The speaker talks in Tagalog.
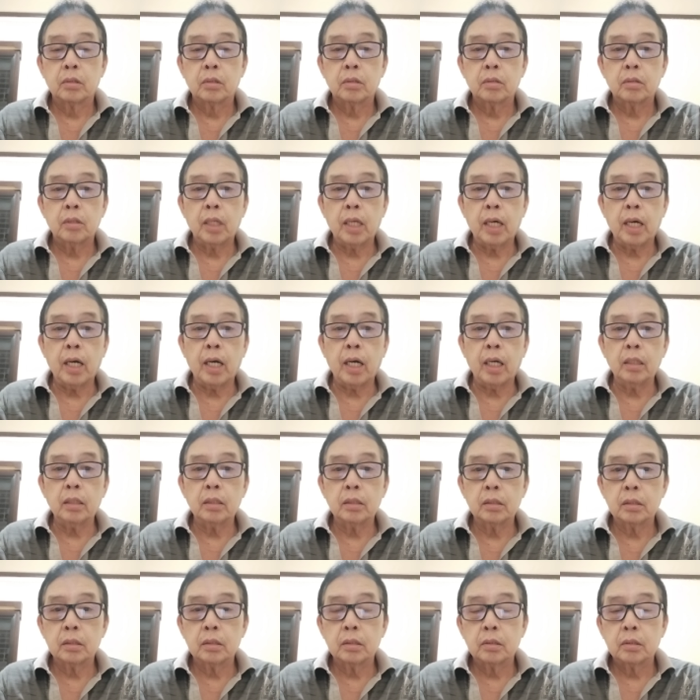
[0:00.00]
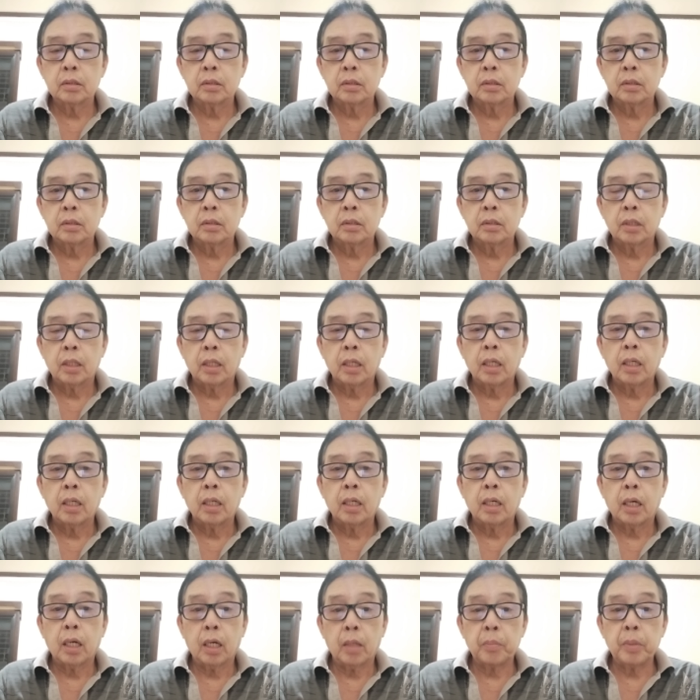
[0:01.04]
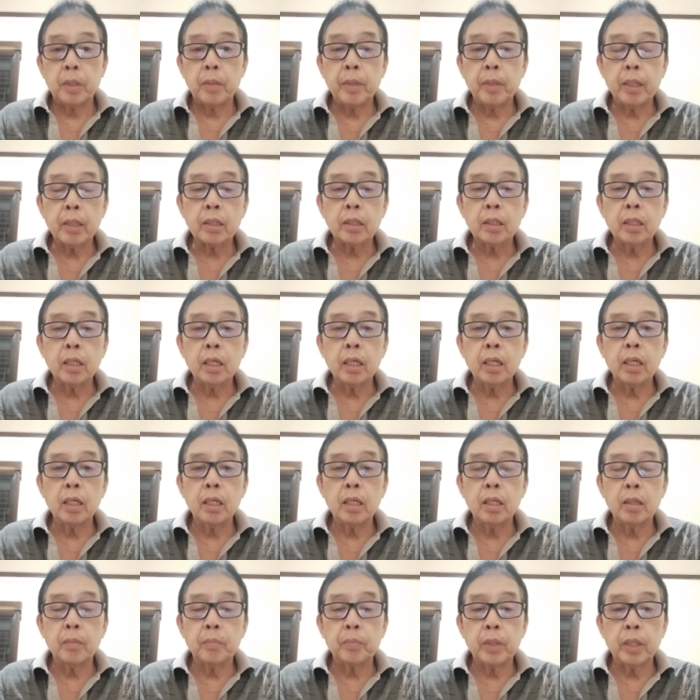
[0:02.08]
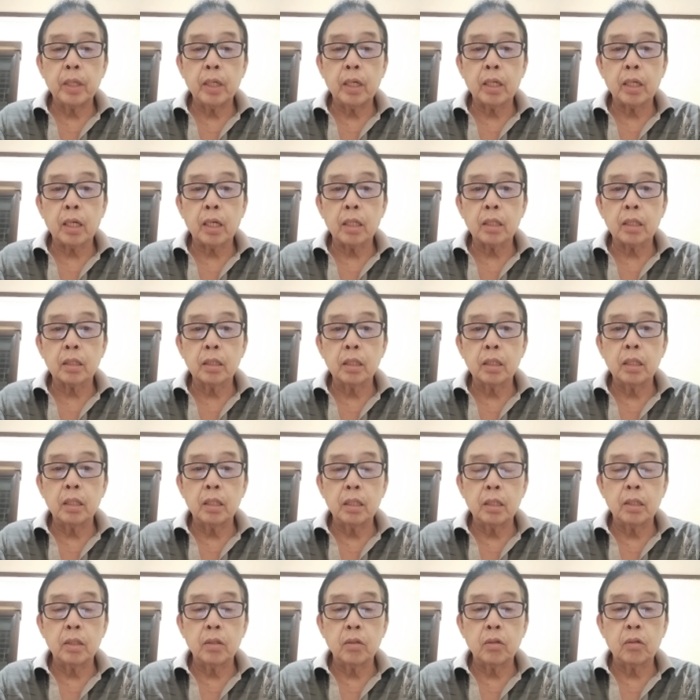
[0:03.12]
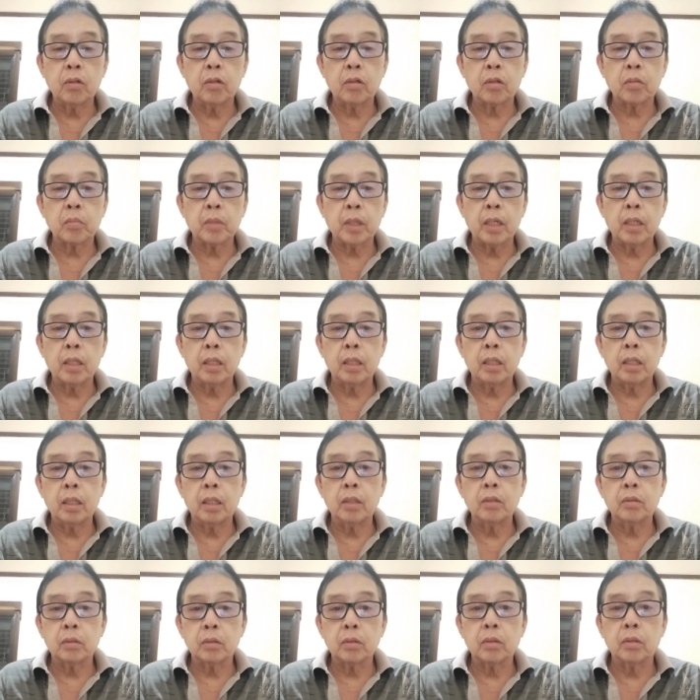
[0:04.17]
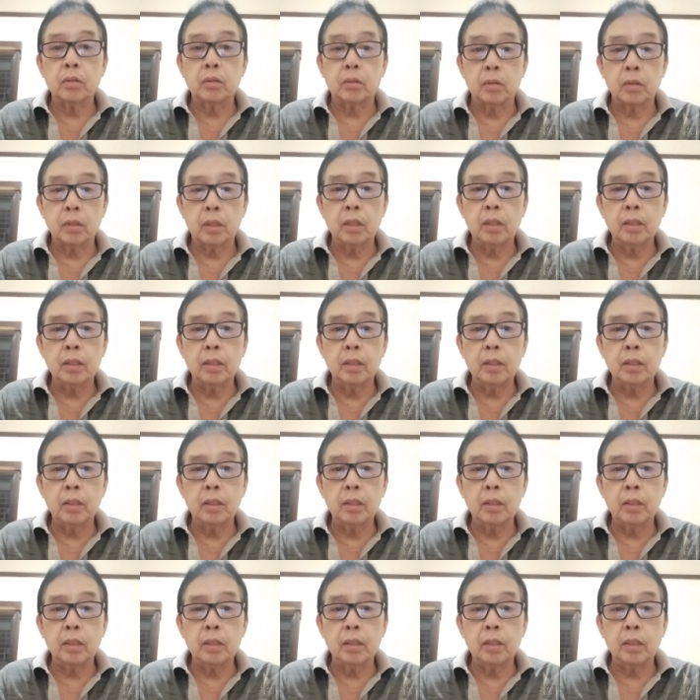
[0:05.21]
La. Happy birthday, PRRD, you're my ano.